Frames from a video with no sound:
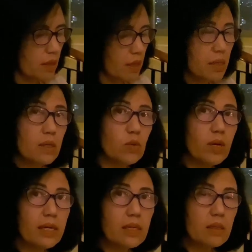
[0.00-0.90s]

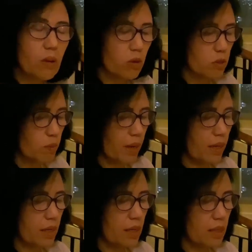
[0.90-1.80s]
Renungan khotbah
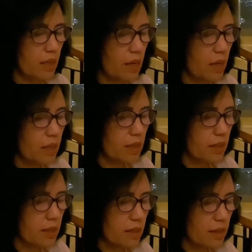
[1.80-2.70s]

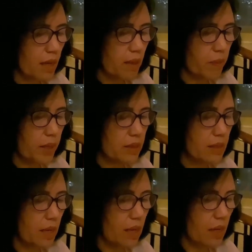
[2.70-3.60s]
kita
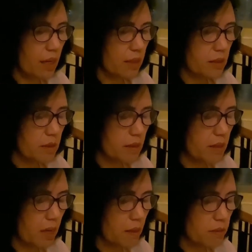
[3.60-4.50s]
pada
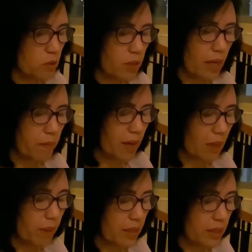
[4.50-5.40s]
dalam sore
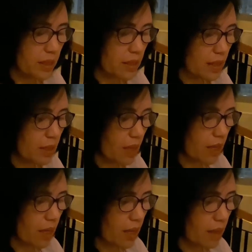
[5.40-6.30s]
malam hari ini
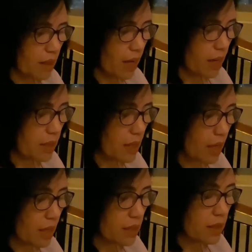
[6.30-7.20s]
adalah
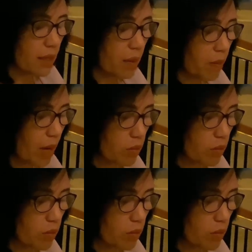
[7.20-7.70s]
ketika mau